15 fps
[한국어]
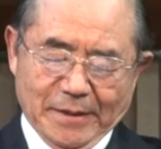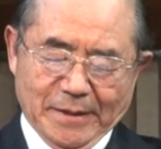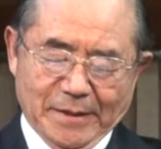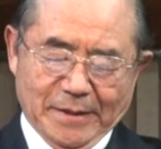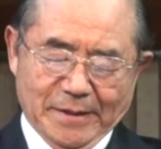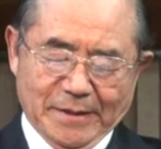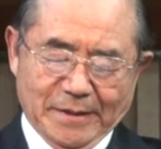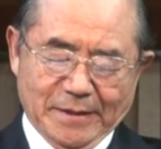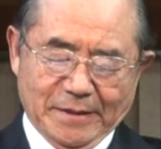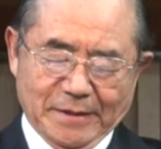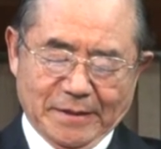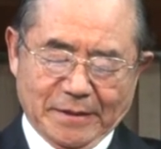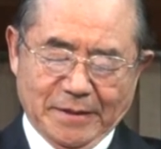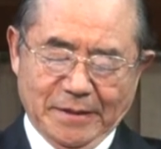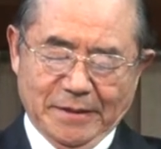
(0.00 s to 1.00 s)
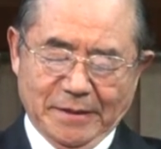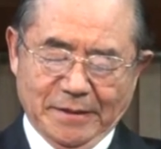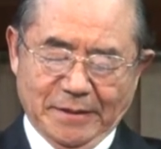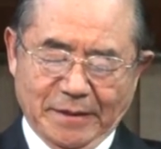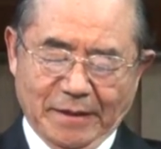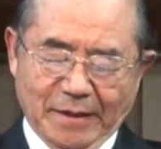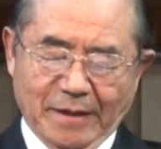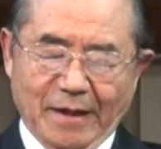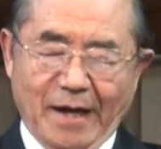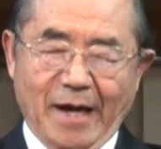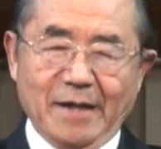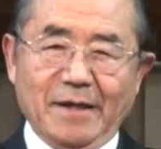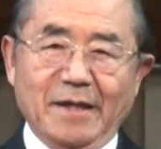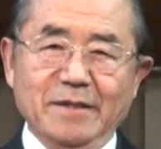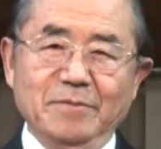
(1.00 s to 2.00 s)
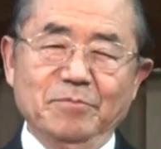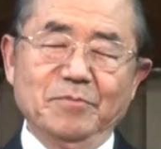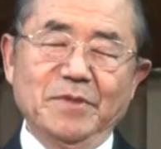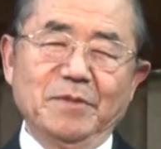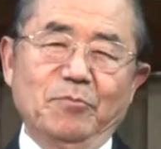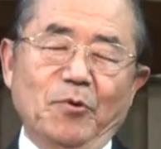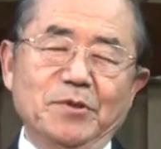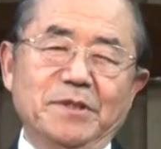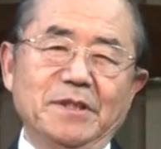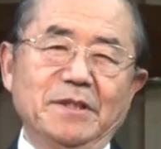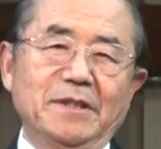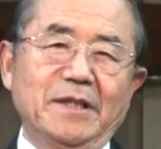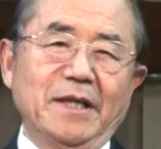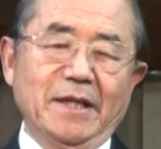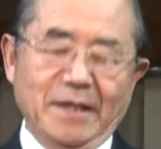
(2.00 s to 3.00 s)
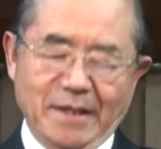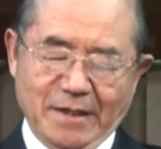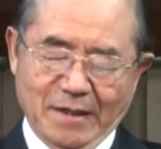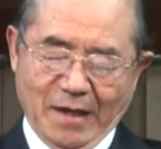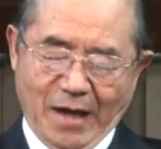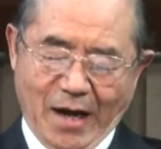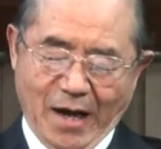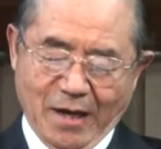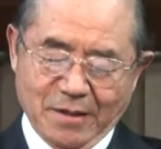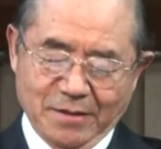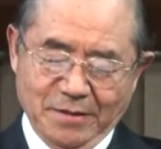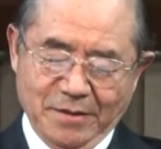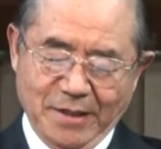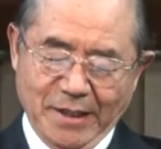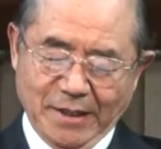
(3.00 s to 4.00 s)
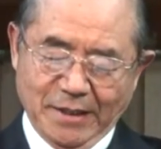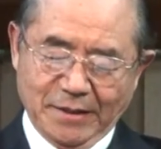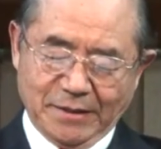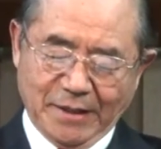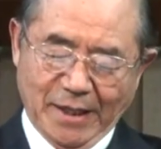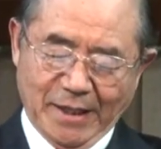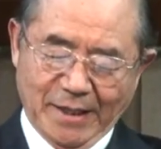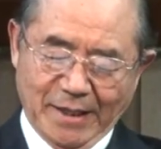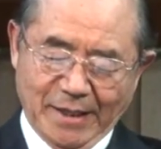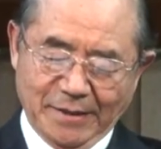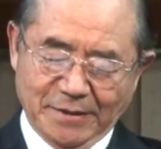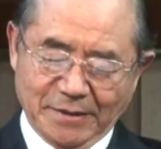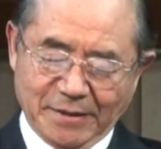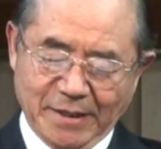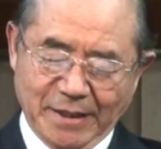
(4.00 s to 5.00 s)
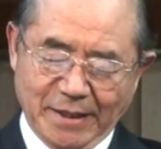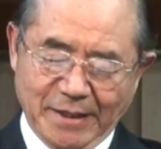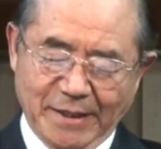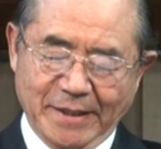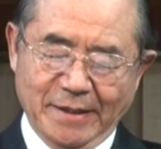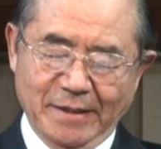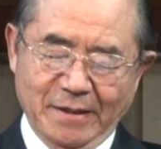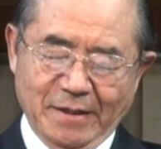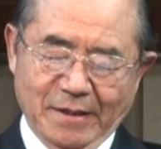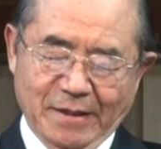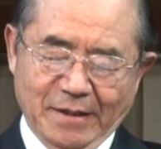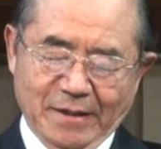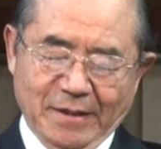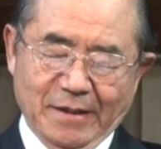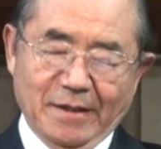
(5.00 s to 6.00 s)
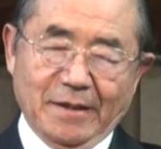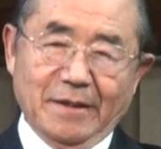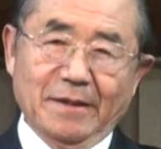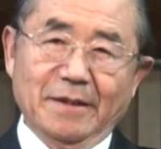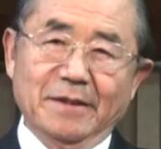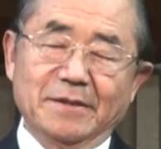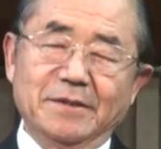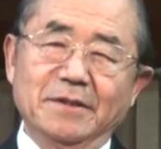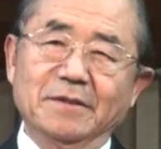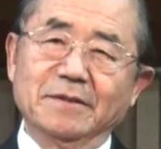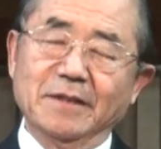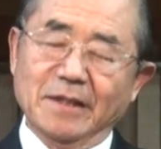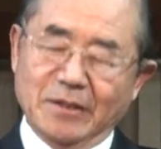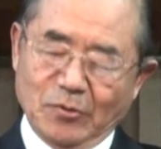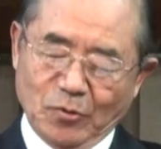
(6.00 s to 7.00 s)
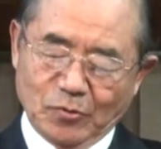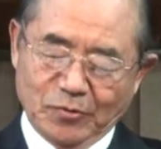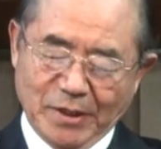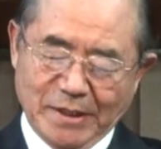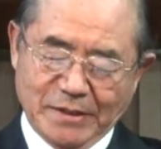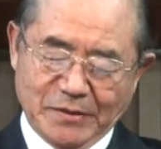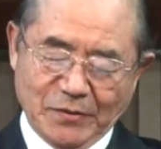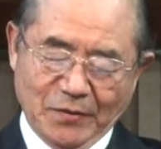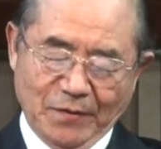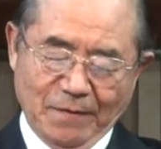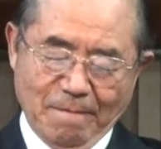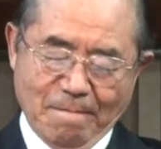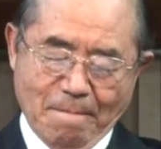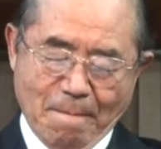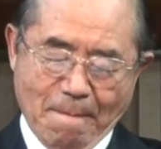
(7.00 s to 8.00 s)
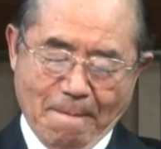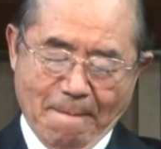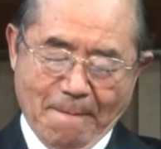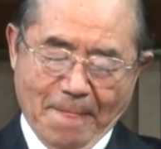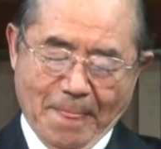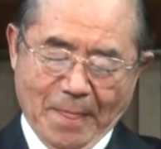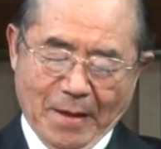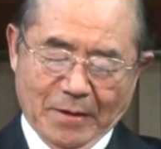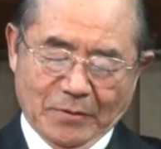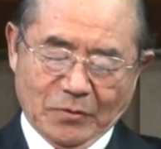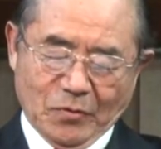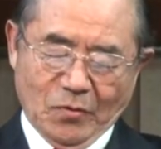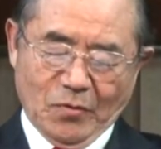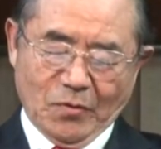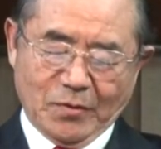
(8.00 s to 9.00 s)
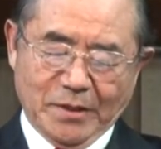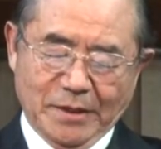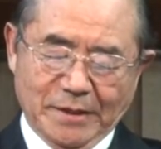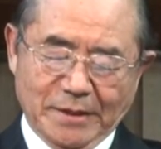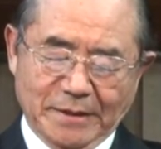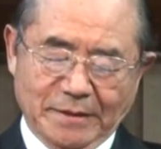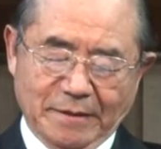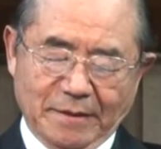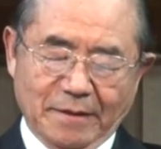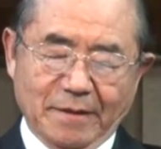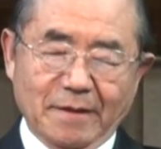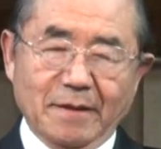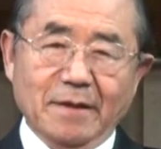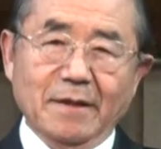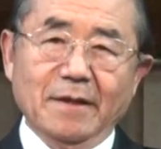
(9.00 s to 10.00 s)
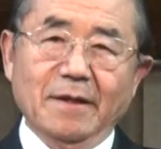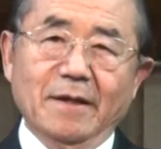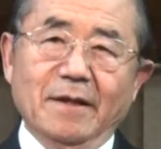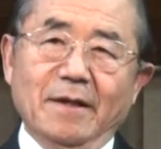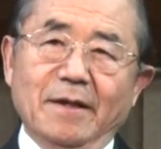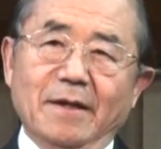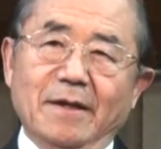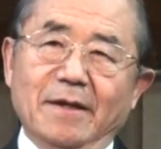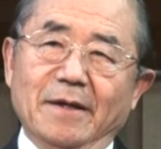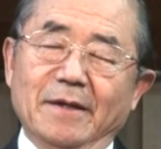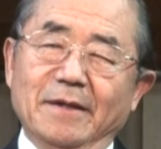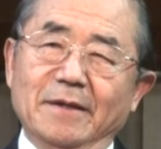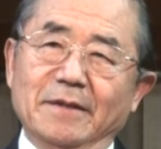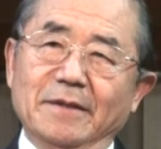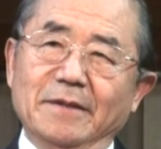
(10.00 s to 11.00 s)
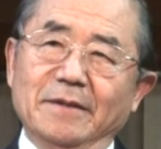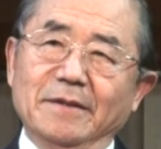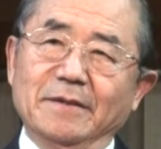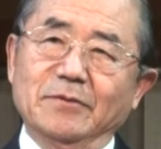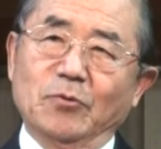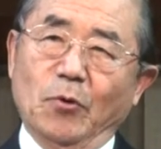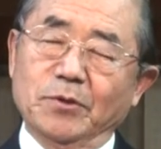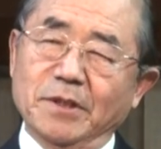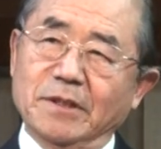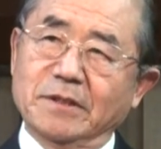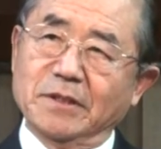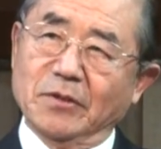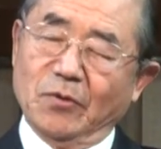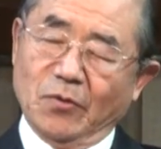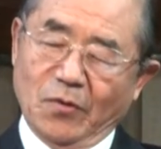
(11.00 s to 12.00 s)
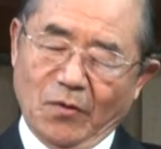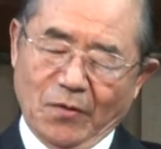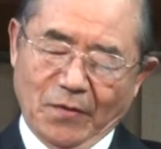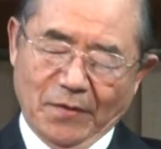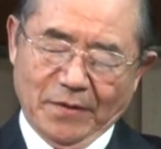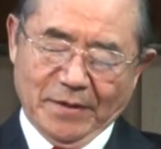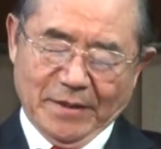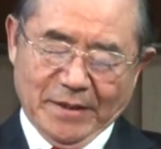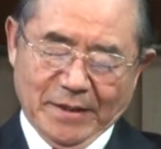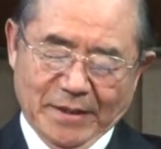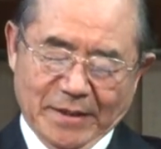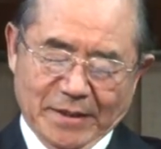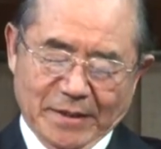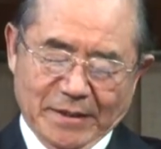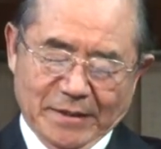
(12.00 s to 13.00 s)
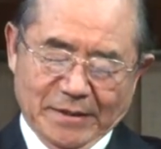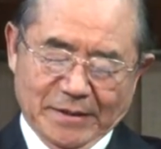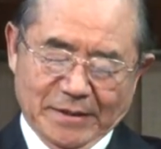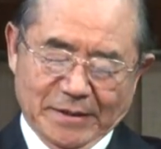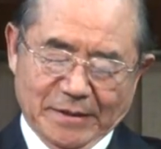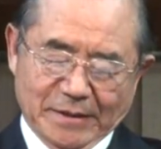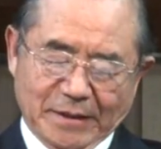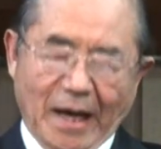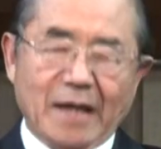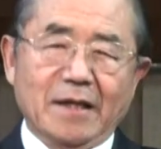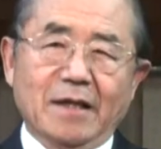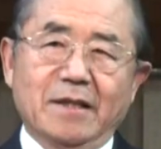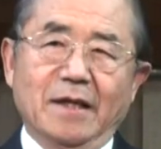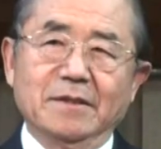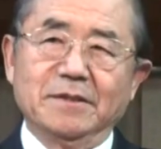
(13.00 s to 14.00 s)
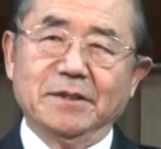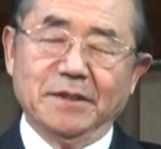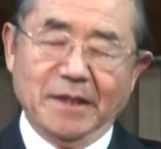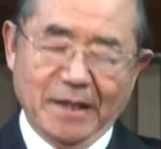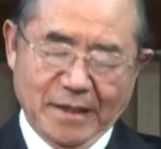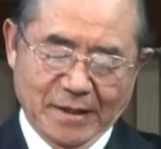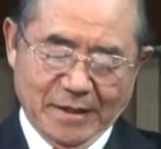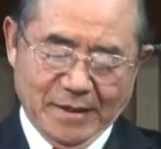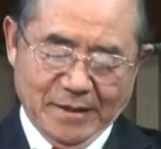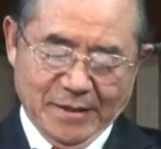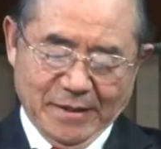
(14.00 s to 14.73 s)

어, 그는 하나님이 보실 때 악을 행했다 이렇게 어, 성경에 기록되어 있죠. 또 그는 어, 도덕적으로 예, 타락한 시대를